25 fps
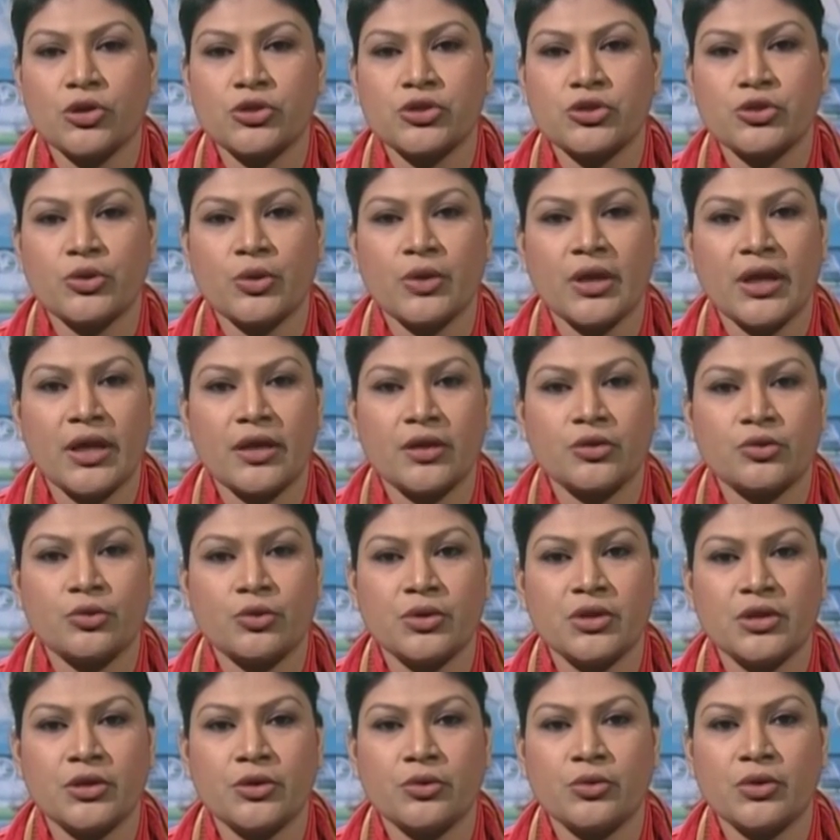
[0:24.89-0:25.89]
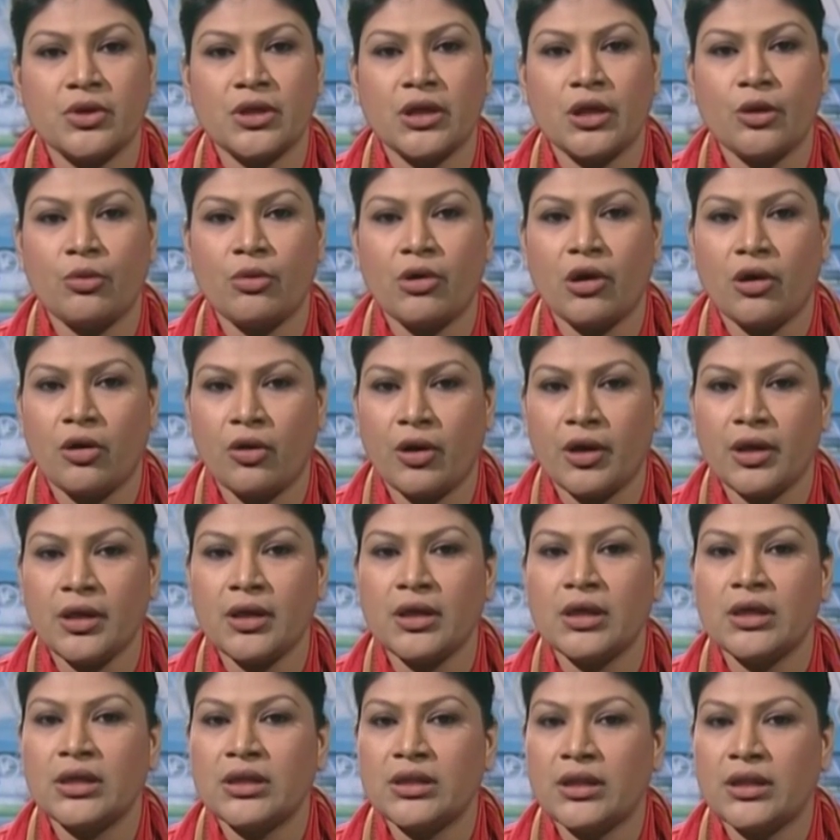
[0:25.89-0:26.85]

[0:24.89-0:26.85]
স্বচ্ছ লেয়ার তৈরি করে নেওয়া হয়